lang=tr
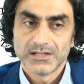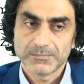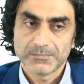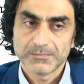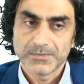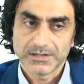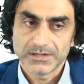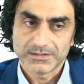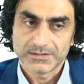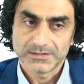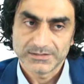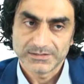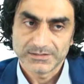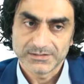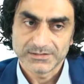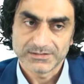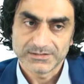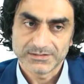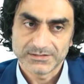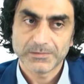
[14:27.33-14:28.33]
Ama
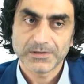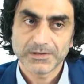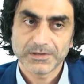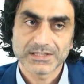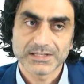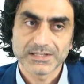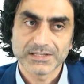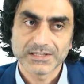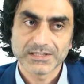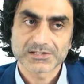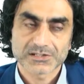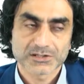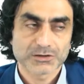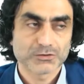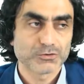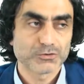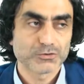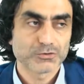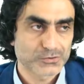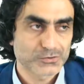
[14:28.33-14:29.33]
e, demek ki
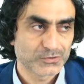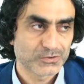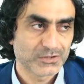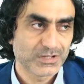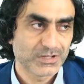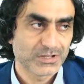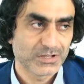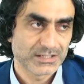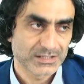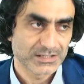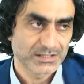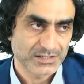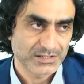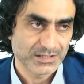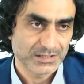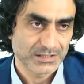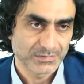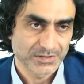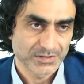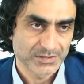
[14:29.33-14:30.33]
içki konusunda aynı
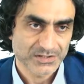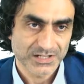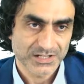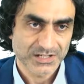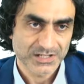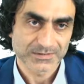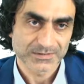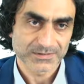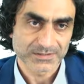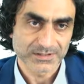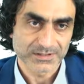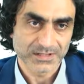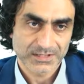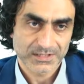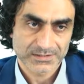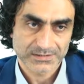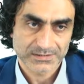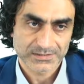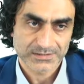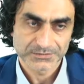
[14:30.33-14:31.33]
şeyi
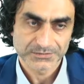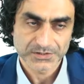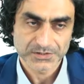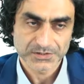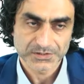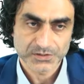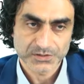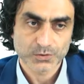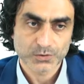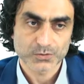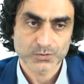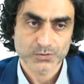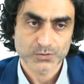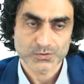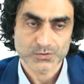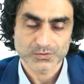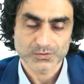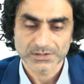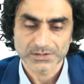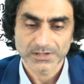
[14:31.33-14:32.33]
başaramadılar içi
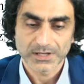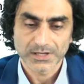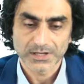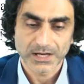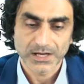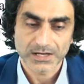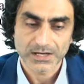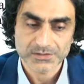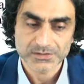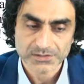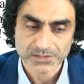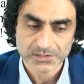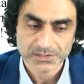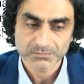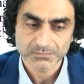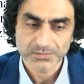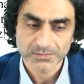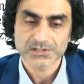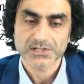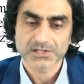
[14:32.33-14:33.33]
konusunda da aynı
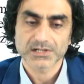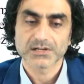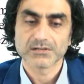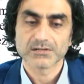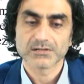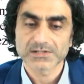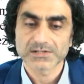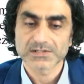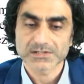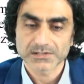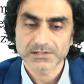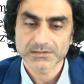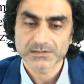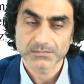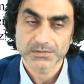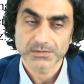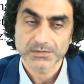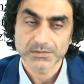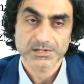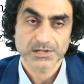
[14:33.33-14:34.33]
şeyin
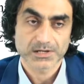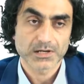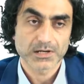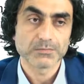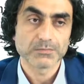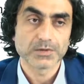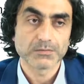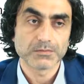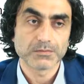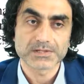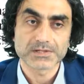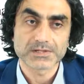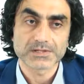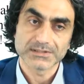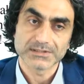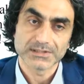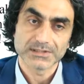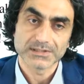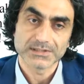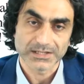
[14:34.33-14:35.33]
başarılması,
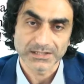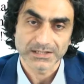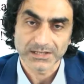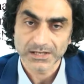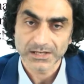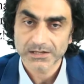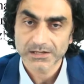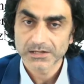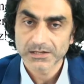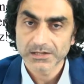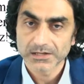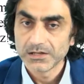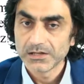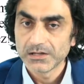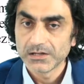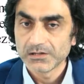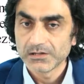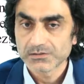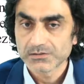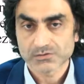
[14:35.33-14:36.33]
başarılabilmesi dileğiyle.
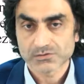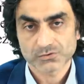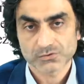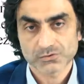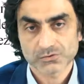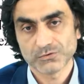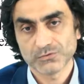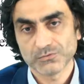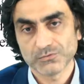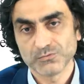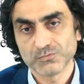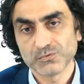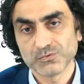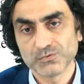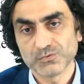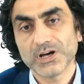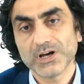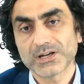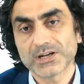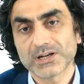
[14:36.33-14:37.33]
Çünkü
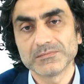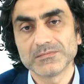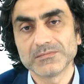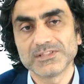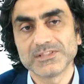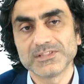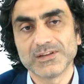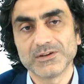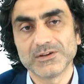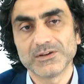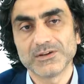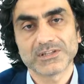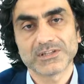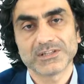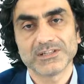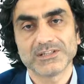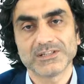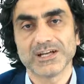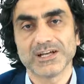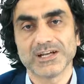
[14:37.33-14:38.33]
bunun haramlığı ile
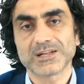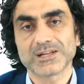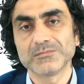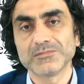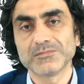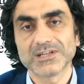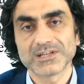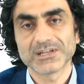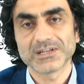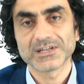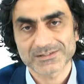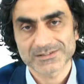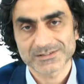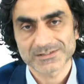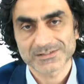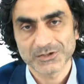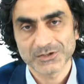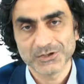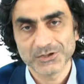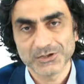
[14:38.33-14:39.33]
ötekinin haramlığı
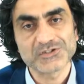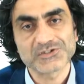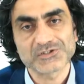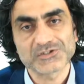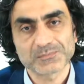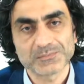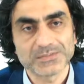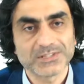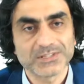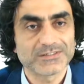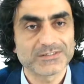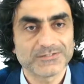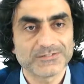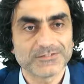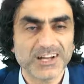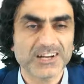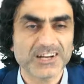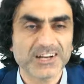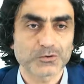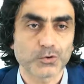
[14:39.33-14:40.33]
arasında hiçbir
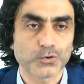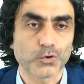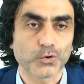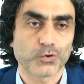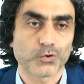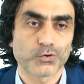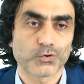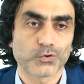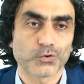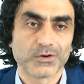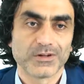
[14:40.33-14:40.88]
fark yok.